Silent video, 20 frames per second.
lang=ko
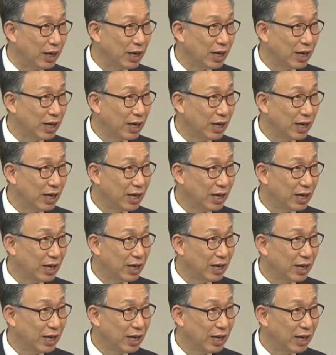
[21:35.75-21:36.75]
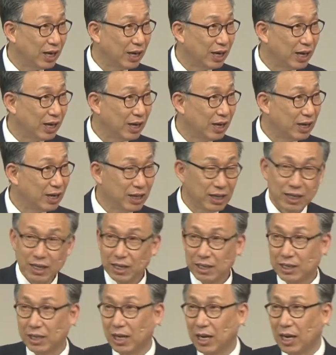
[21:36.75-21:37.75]

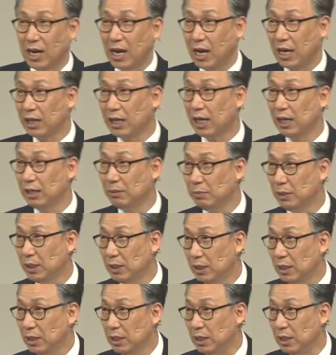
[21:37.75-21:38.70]
그 그러니까 하나님이